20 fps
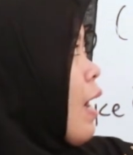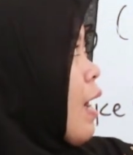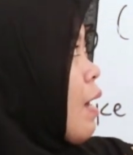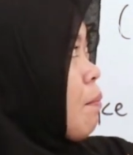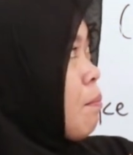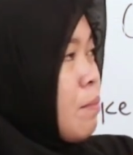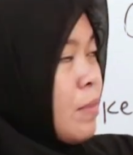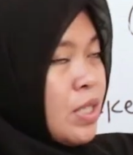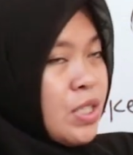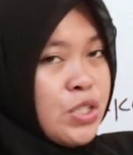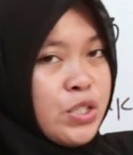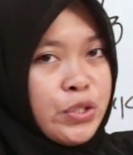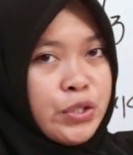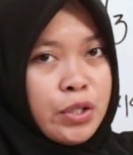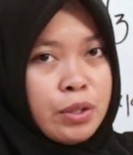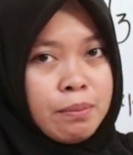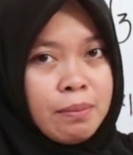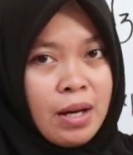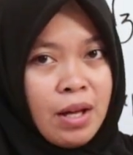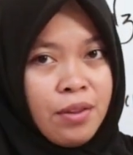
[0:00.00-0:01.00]
I miss
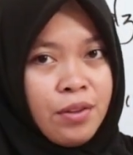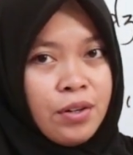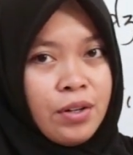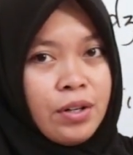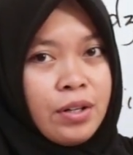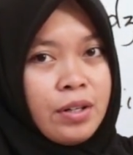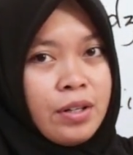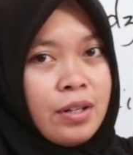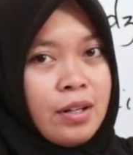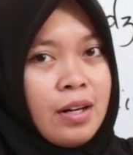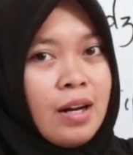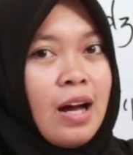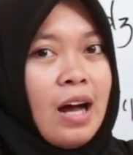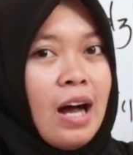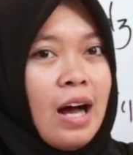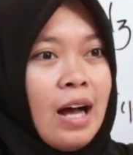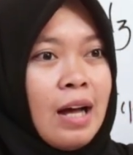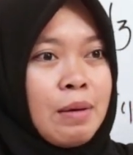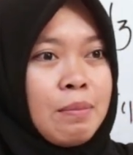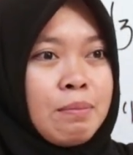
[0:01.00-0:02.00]
your mother.
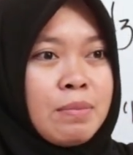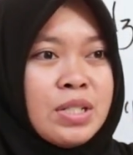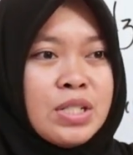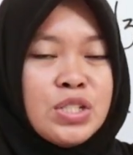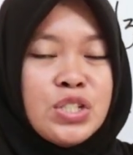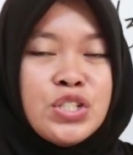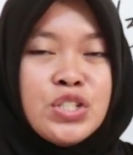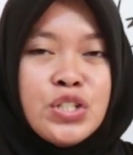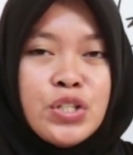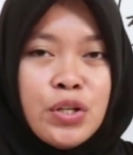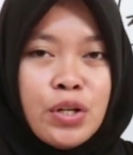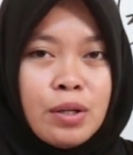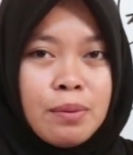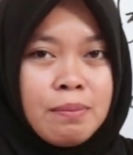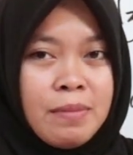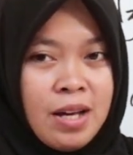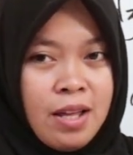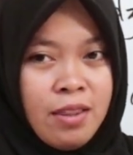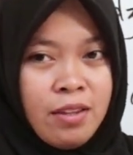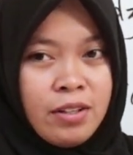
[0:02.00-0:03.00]
I miss your
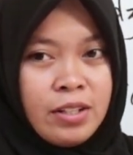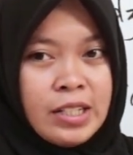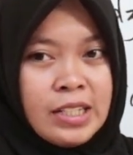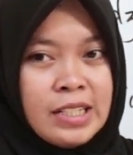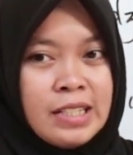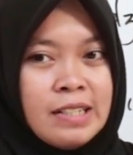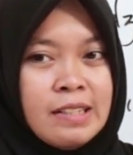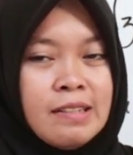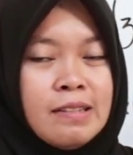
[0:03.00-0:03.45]
mother.